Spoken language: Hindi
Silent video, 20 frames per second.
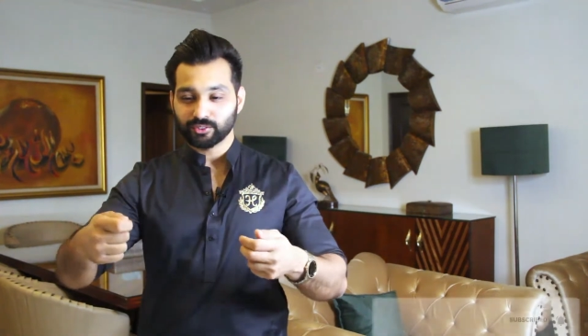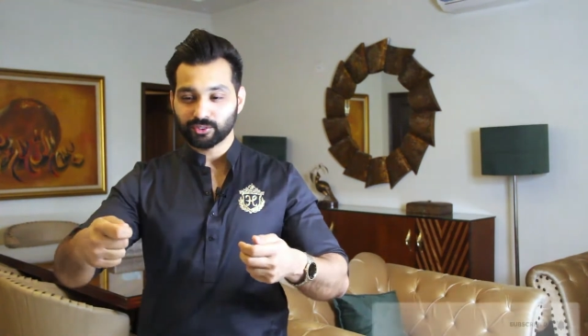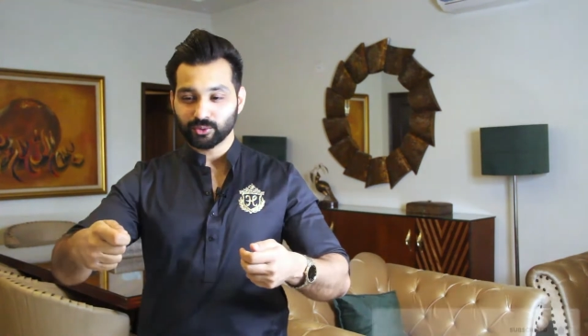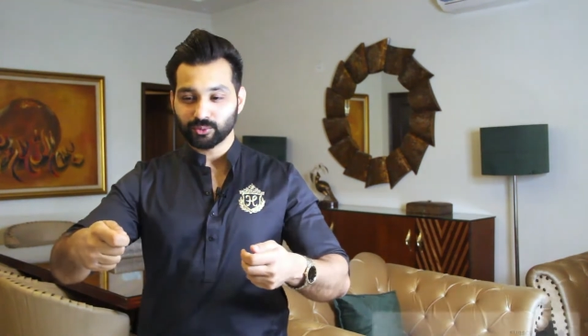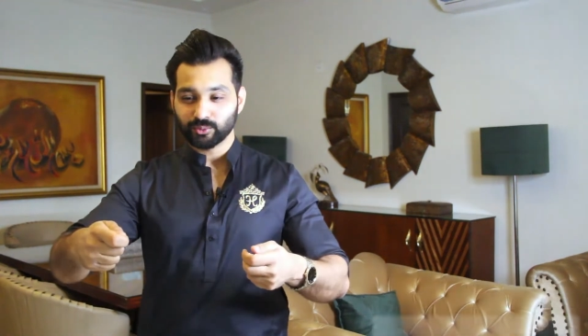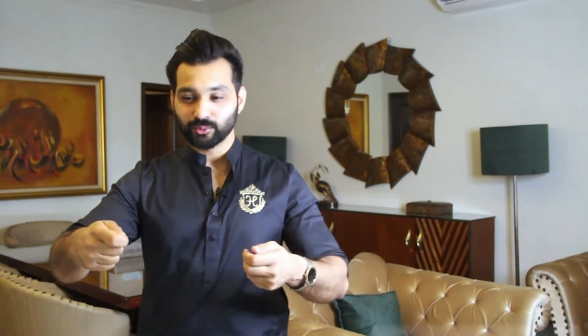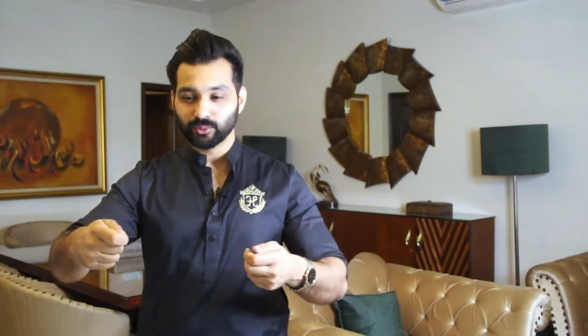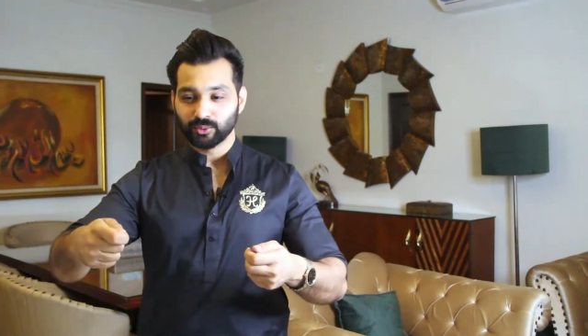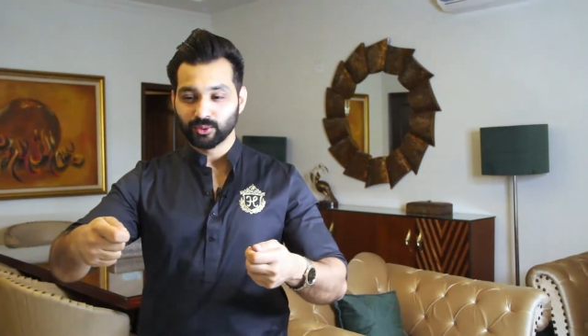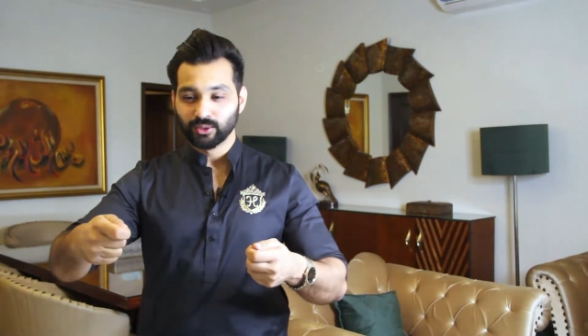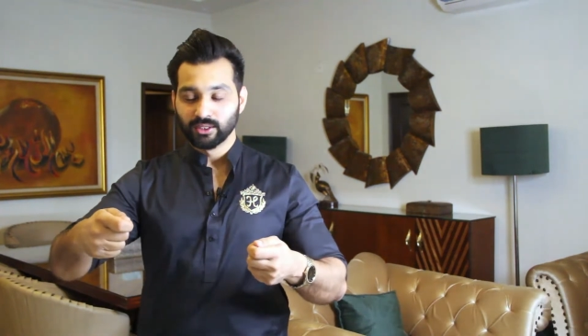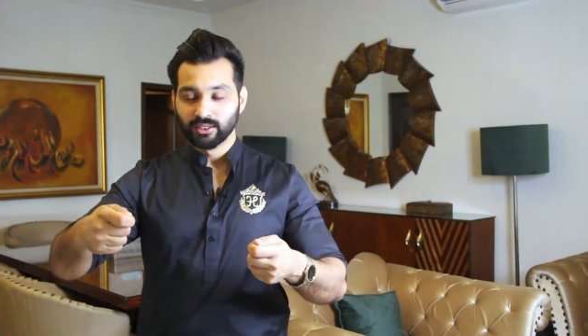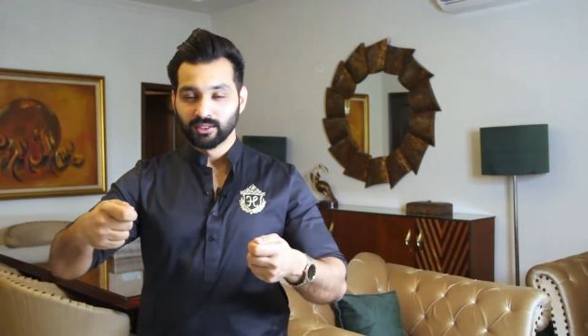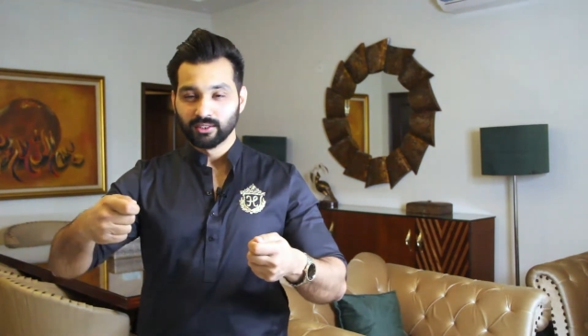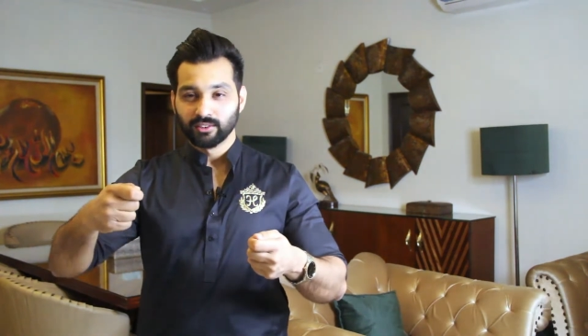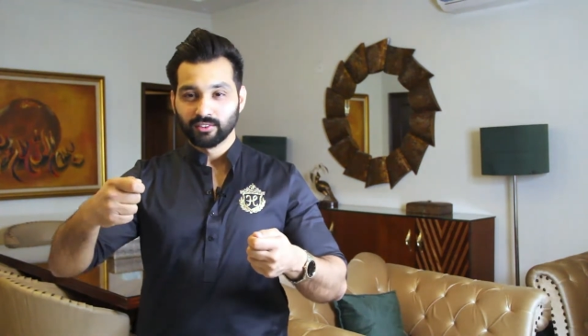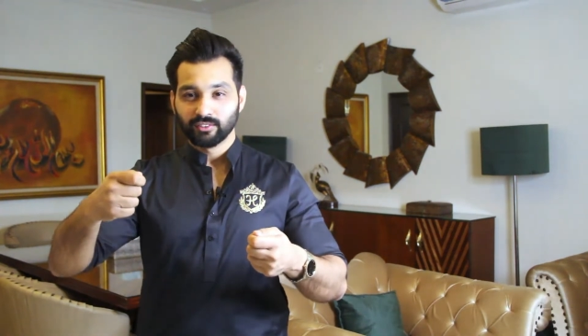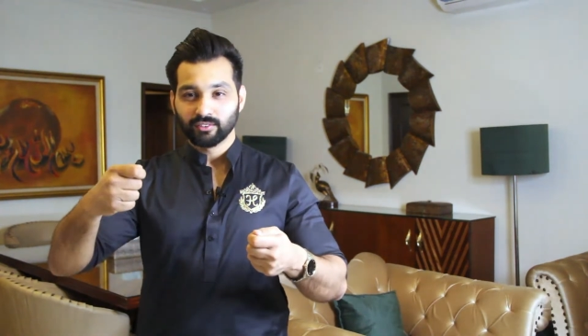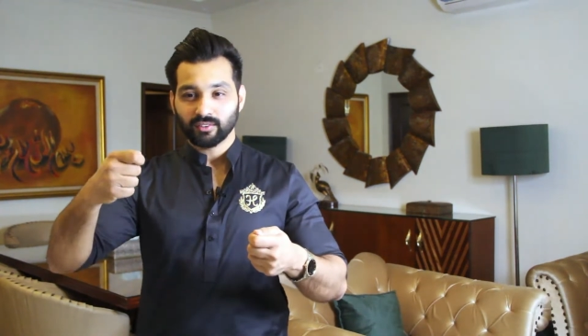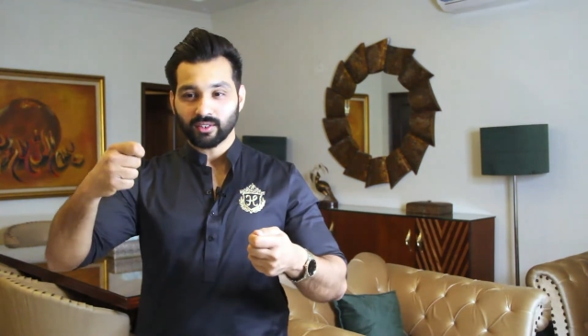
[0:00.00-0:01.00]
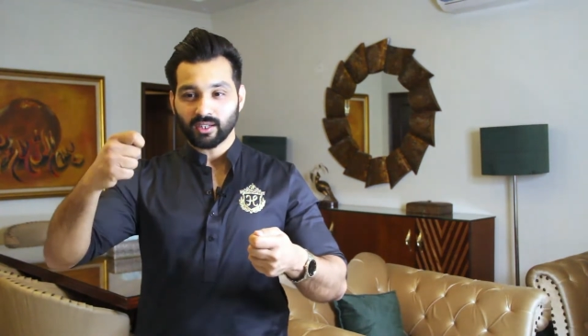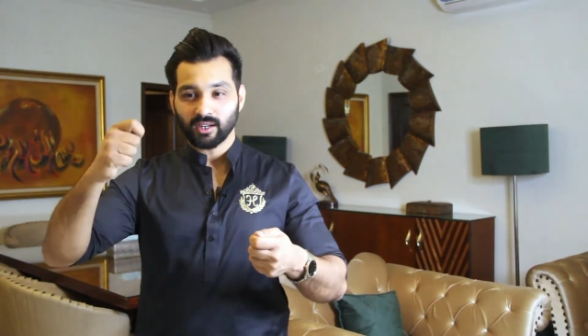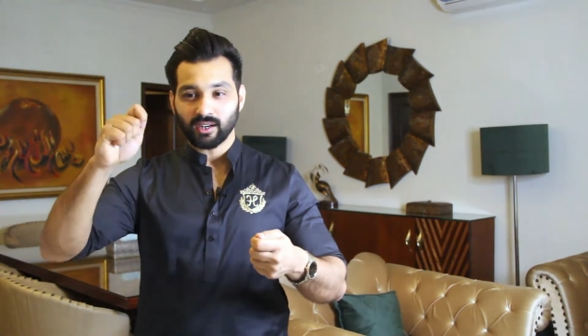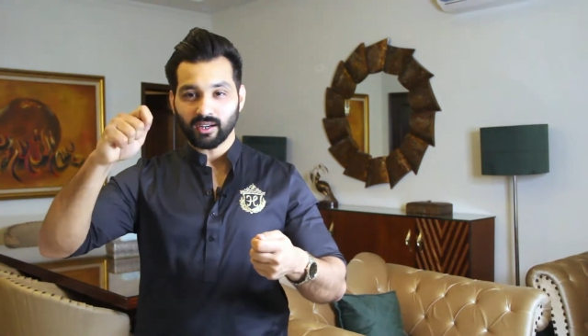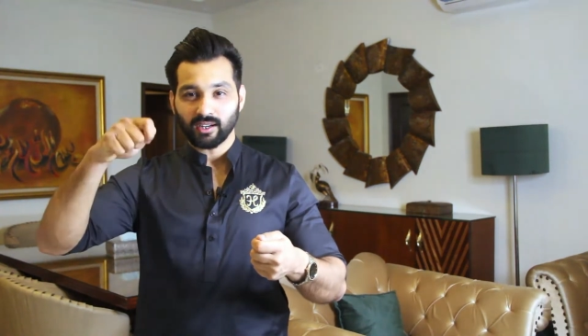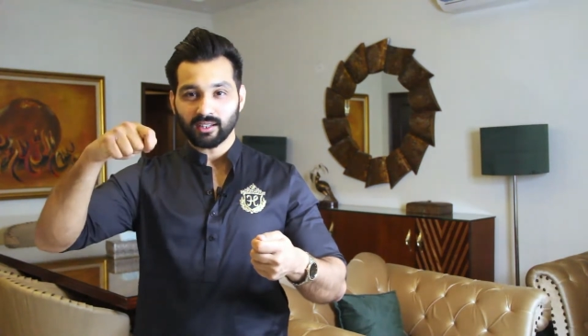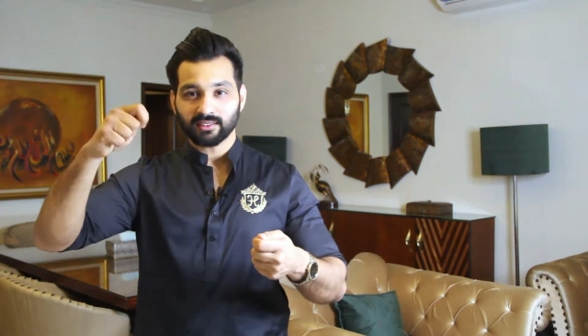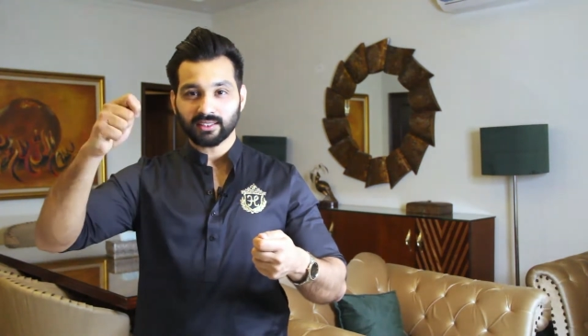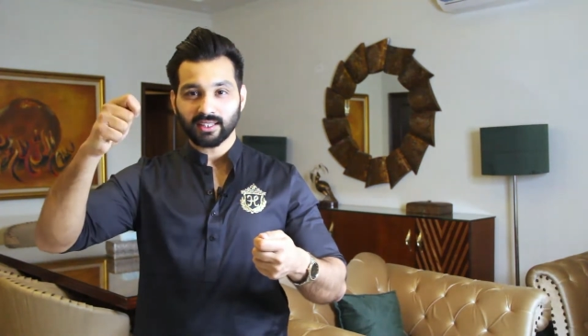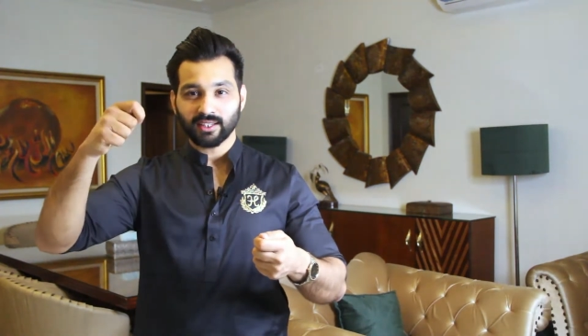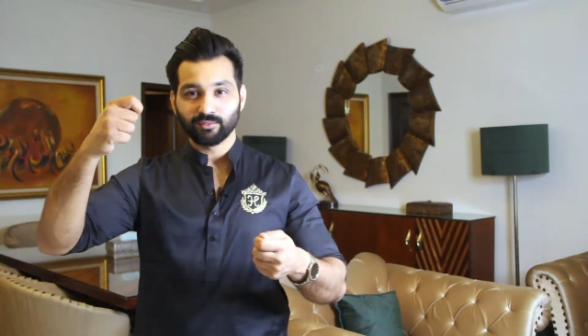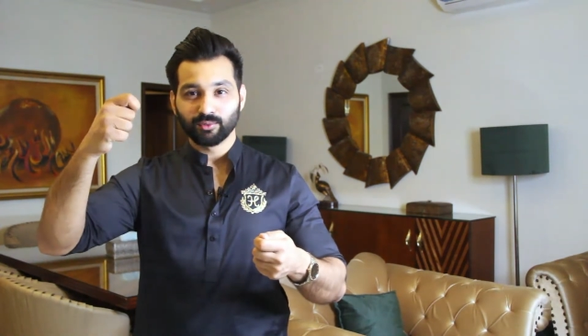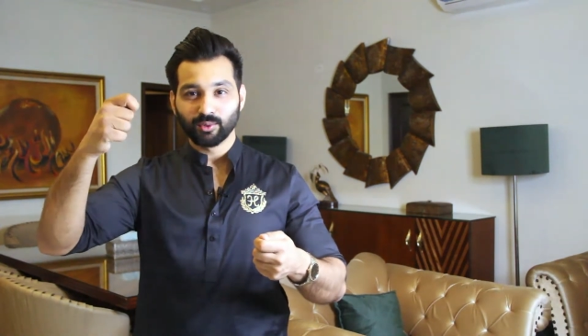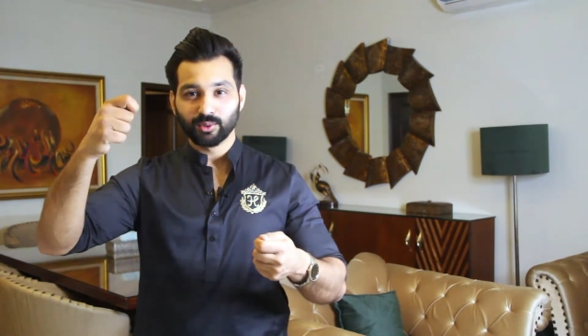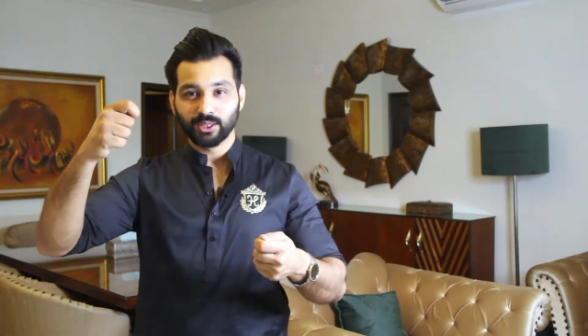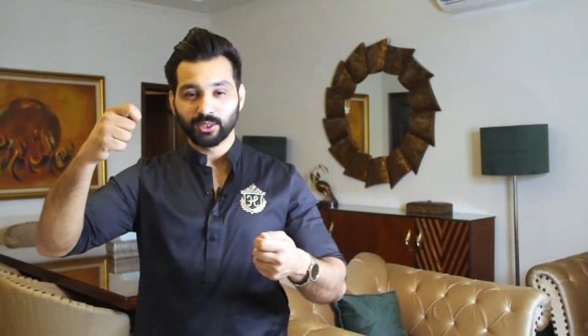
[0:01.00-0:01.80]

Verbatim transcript: जो हाथ है वो